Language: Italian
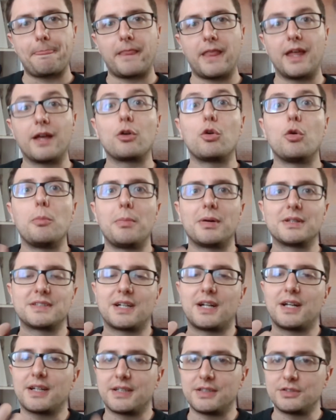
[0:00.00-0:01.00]
e
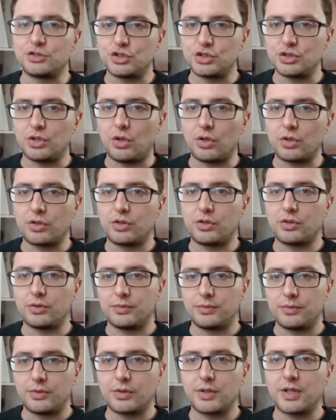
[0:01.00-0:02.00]
combatterà anche in
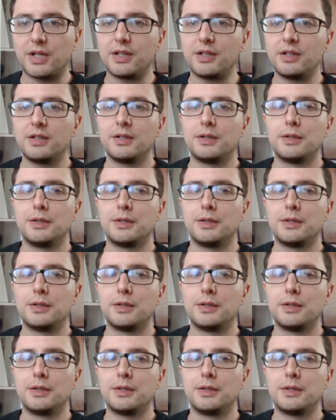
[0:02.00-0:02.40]
ginocchio, ok?